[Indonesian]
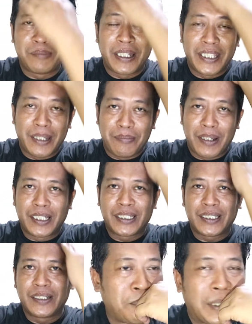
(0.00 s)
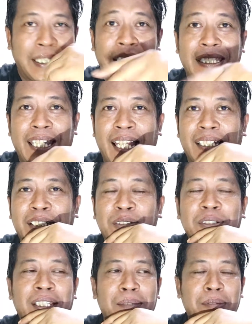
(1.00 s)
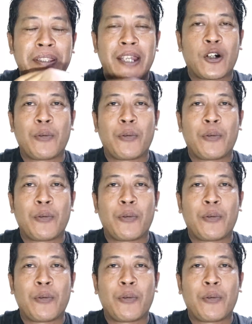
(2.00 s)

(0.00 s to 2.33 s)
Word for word: banyak banget pertanyaan itu ya banyak